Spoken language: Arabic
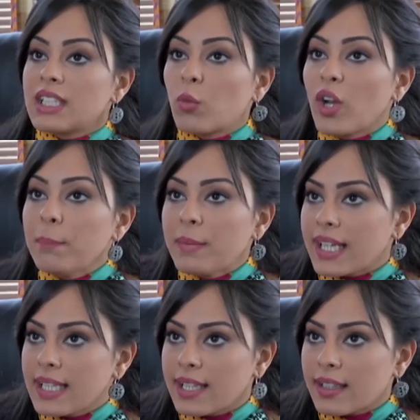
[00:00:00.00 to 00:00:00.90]
ده مهم
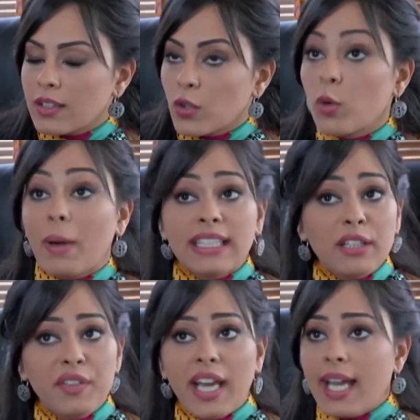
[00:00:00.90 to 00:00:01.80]
جدا وبعدين
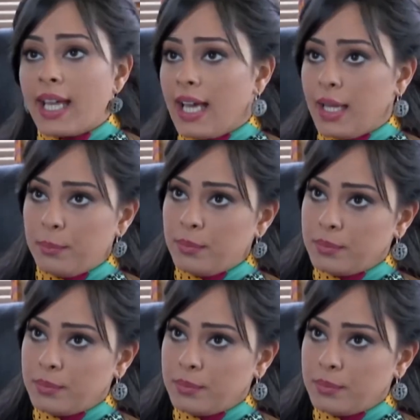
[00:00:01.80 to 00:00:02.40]
في حاجه اهم